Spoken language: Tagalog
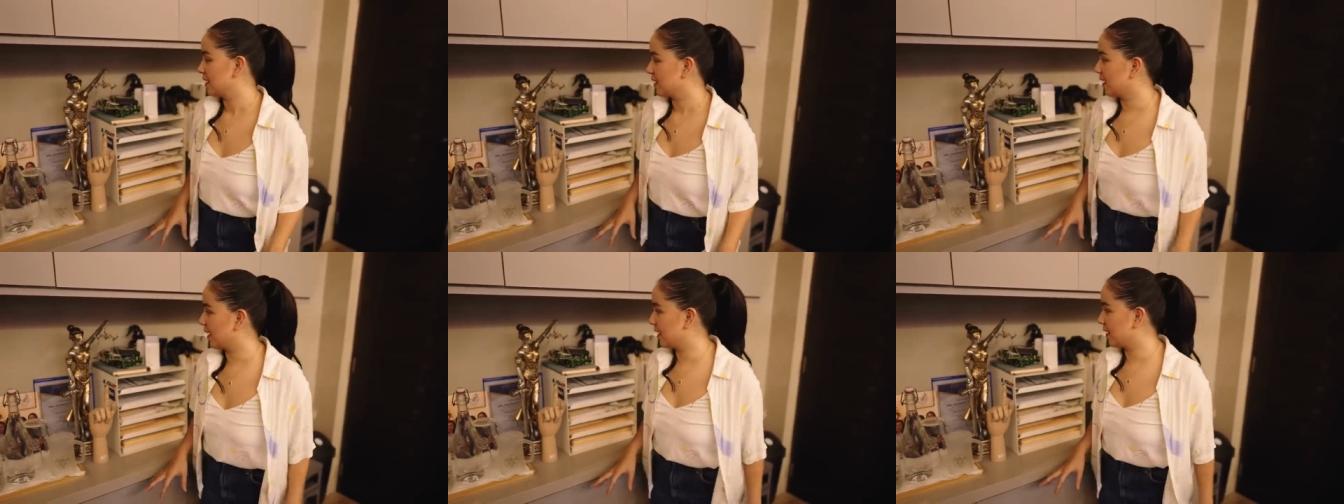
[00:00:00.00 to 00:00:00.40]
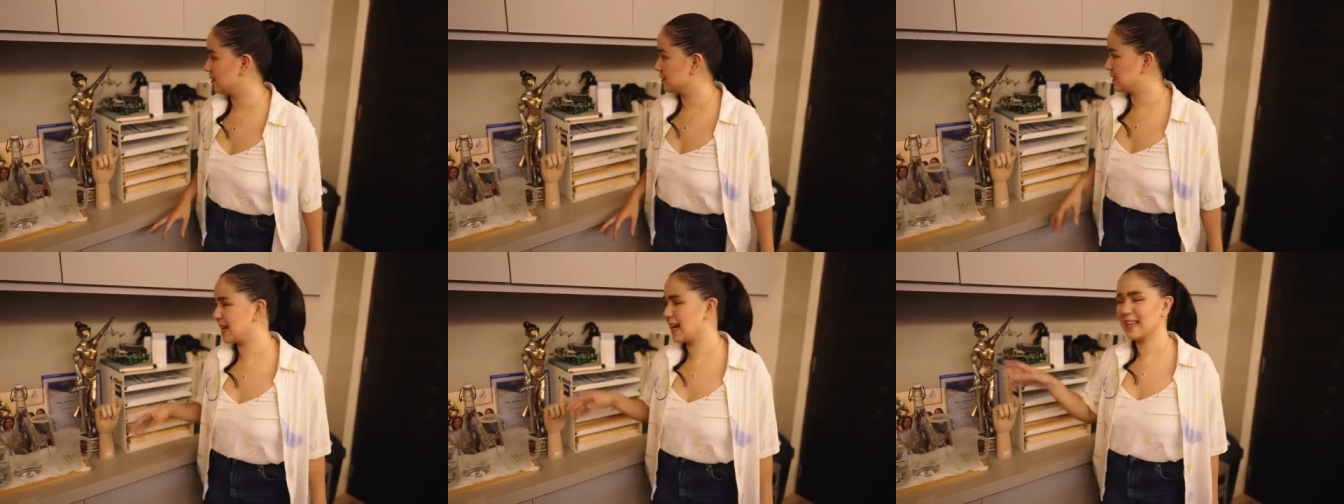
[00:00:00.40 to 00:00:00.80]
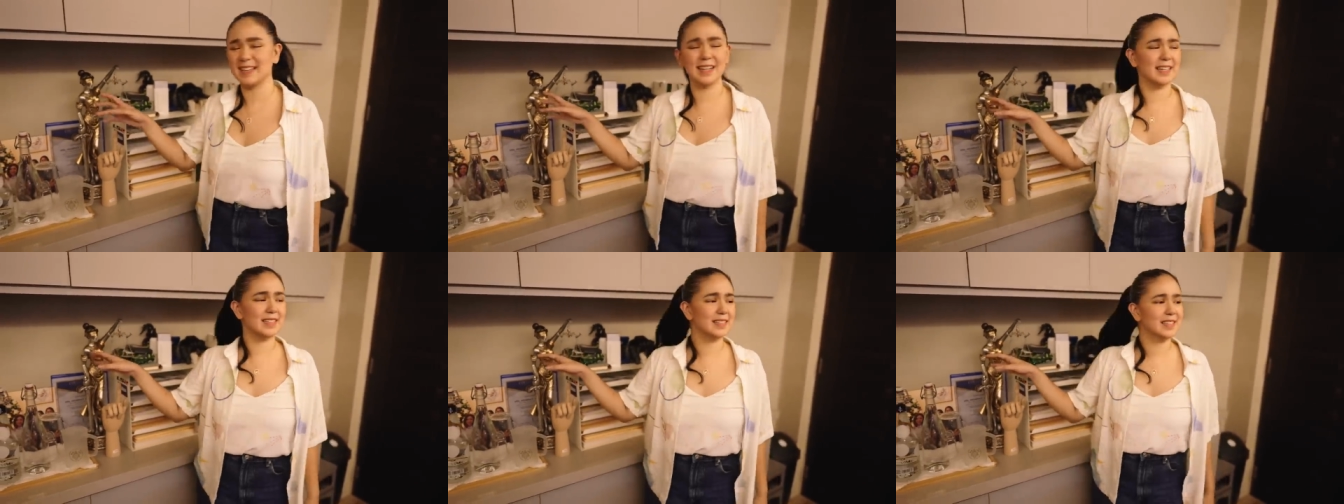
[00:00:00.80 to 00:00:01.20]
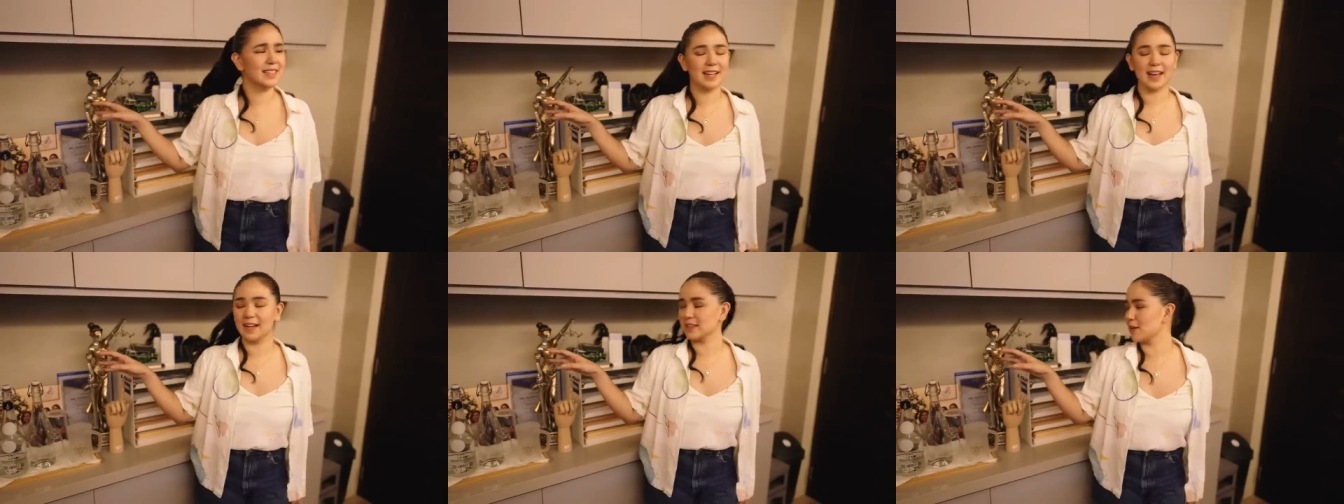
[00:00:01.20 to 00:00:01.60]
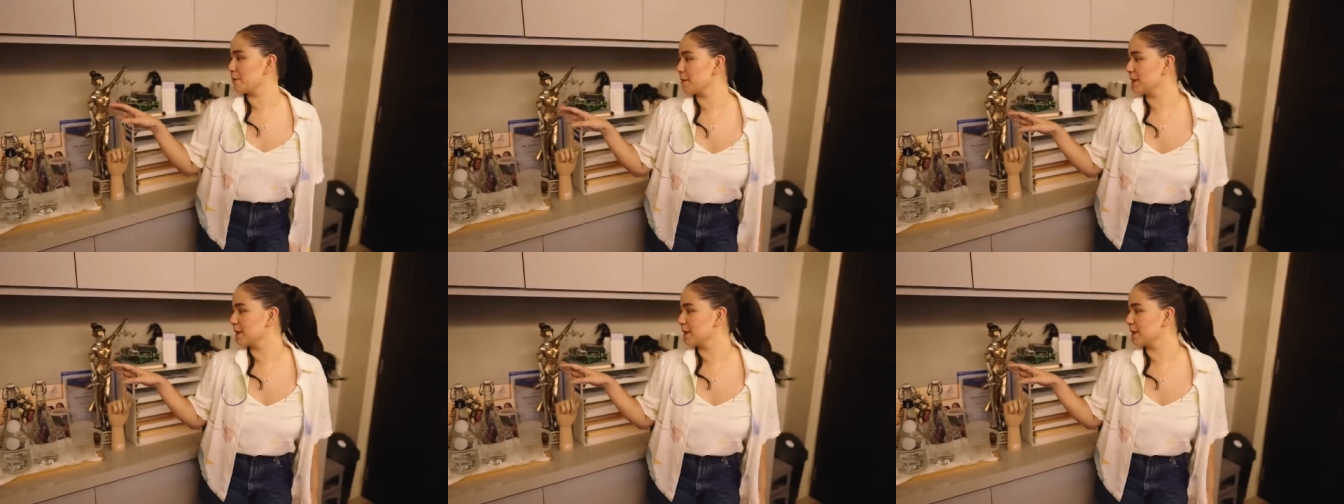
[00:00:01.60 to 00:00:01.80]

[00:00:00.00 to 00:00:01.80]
yan, si Ate Lady din ata,